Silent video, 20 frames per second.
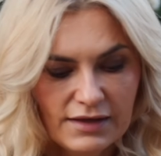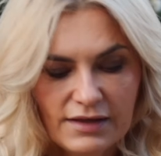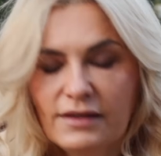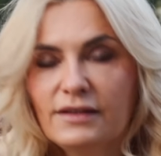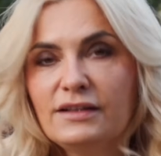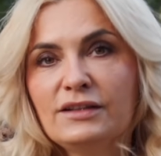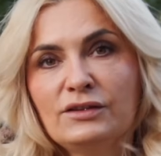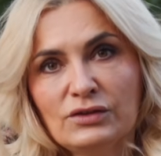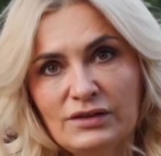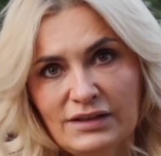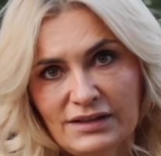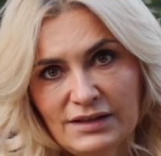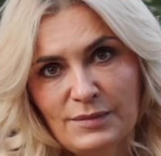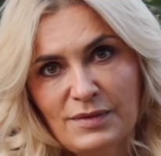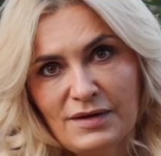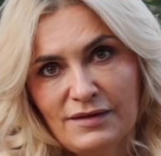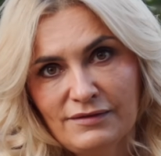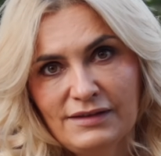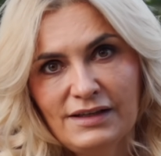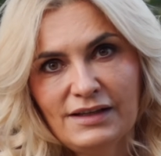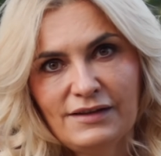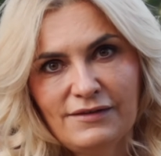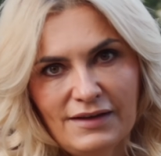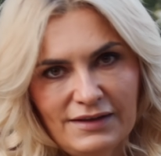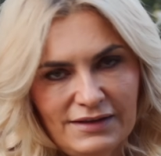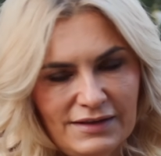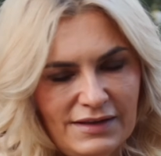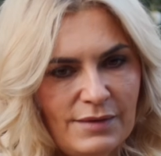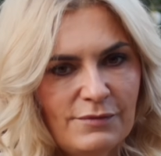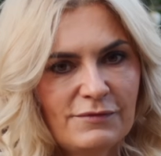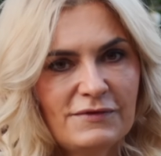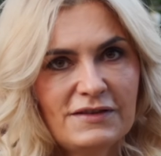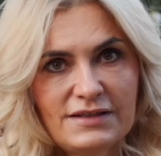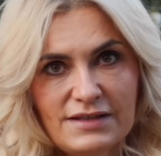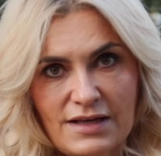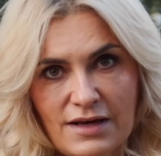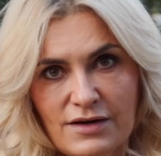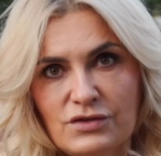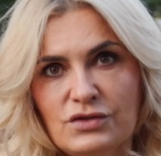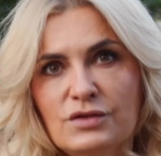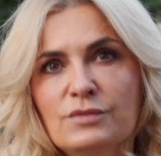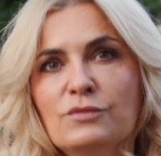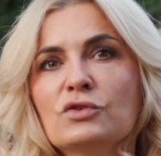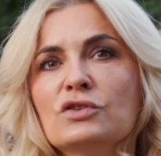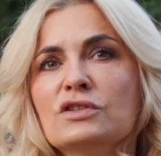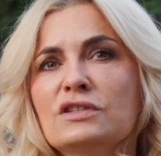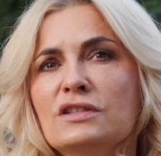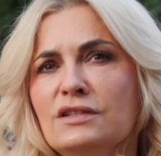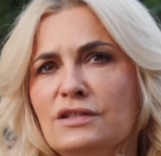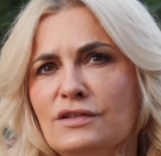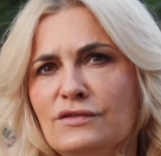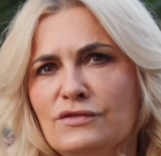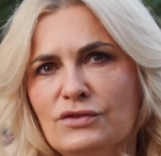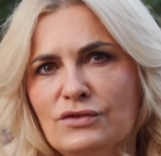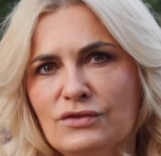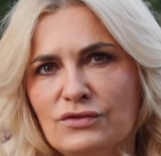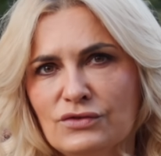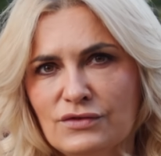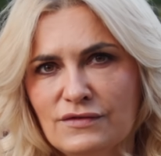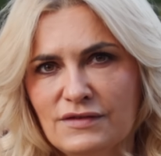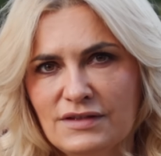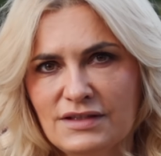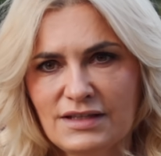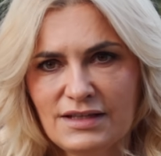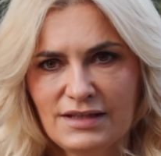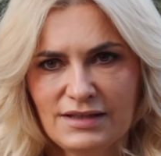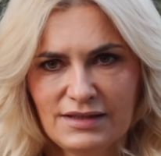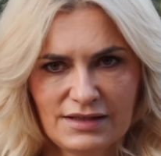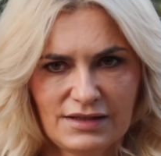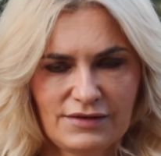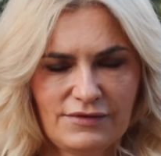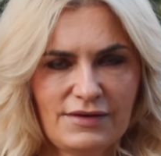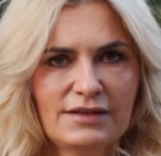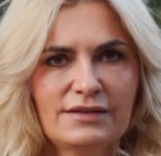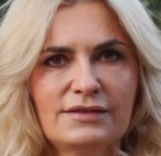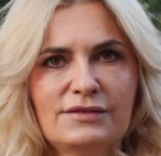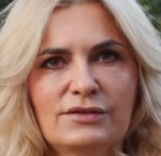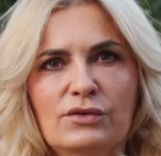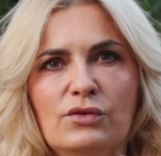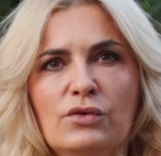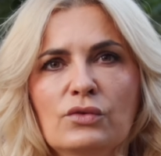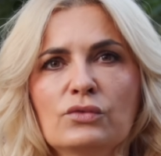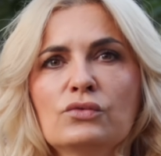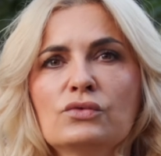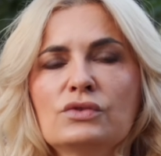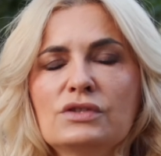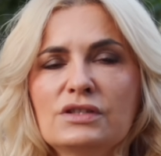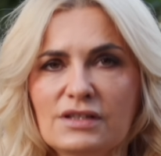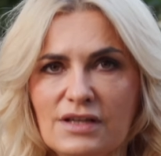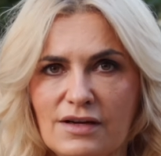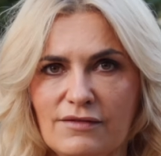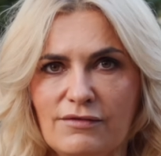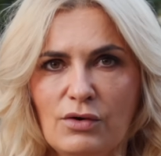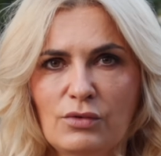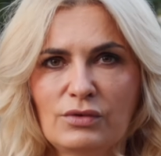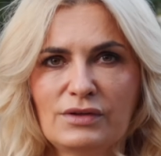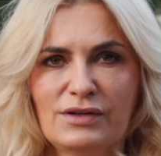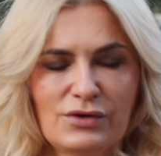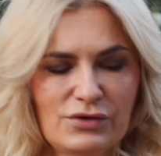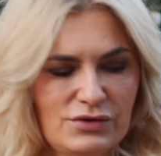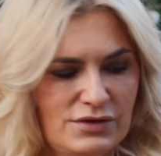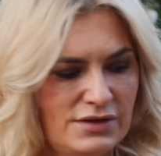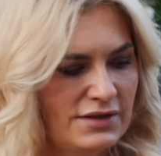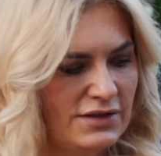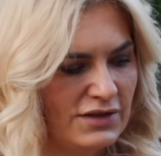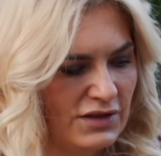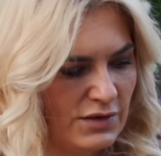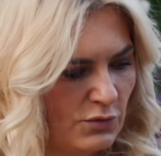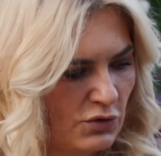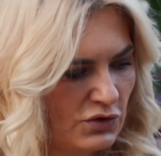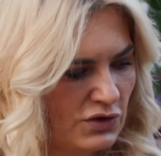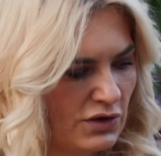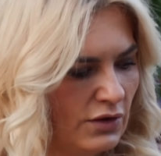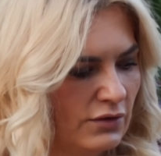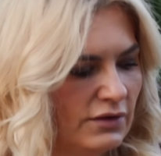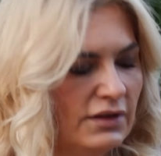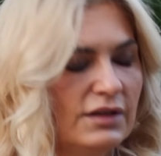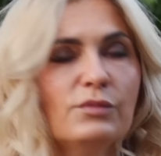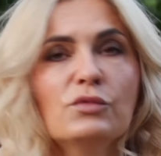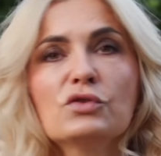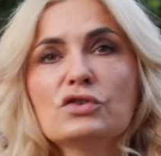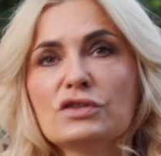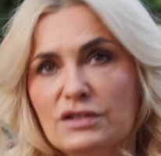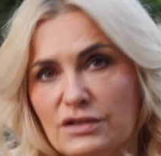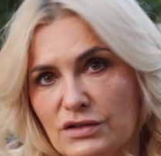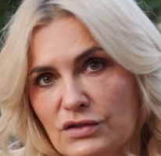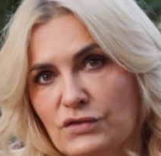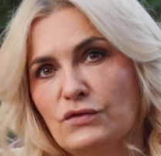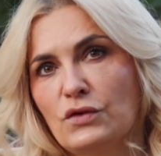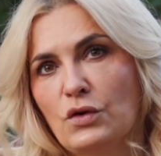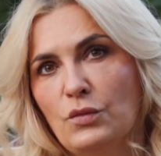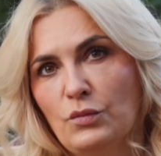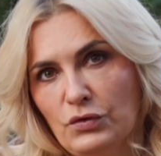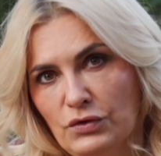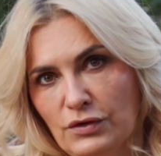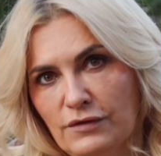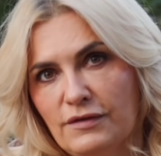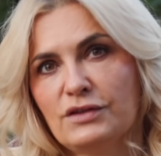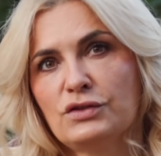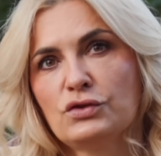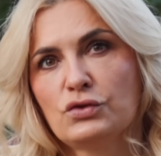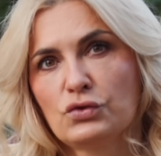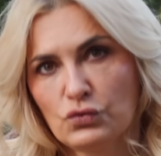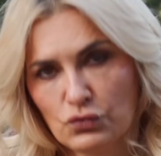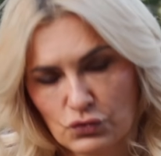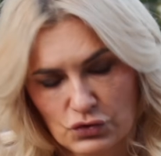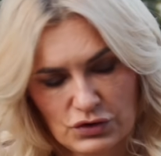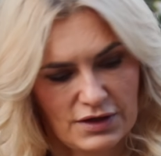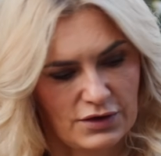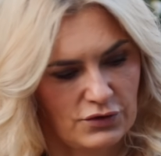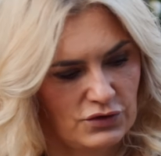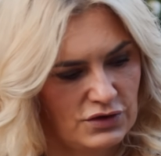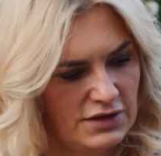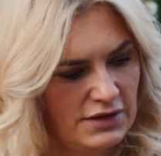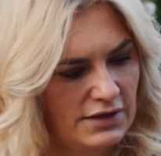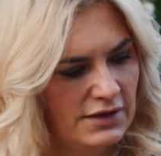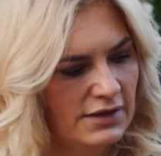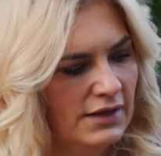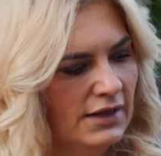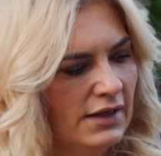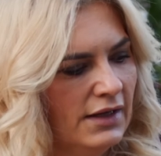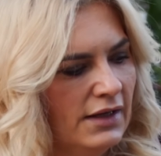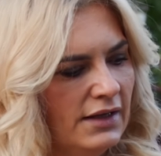E, I to tak naprawdę i kwiaty nam wystarczy. Możecie też wziąć oczywiście inne kwiaty z ogrodu, czy kawałki roślin zimozielonych, możecie też wkomponować sztuczne rośliny.